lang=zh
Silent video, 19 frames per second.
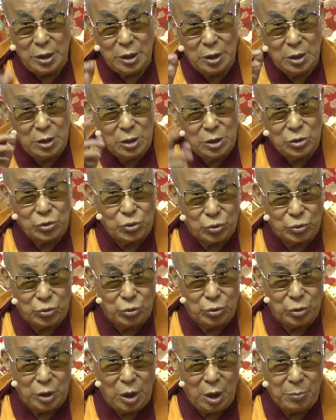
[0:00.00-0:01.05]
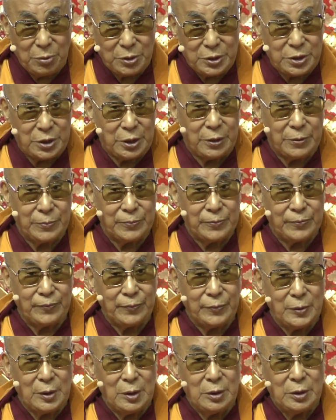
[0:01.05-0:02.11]
能够呃随心
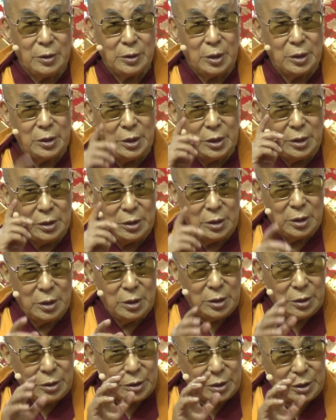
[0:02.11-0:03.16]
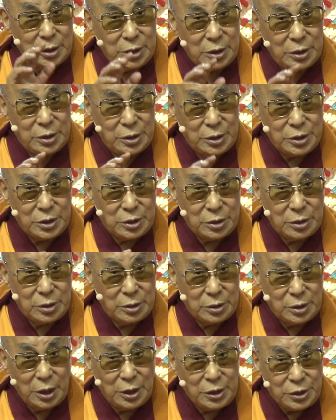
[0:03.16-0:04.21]
所欲的来去操控心的
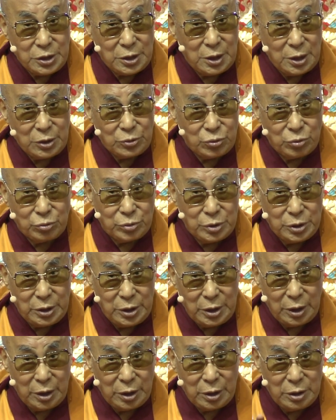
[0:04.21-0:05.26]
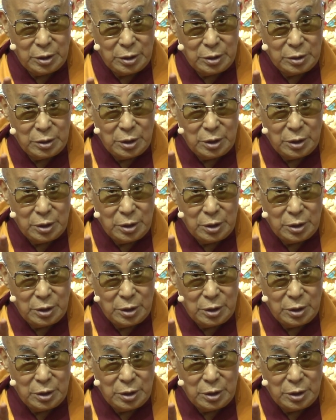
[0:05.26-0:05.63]
缘故而产生的四生足。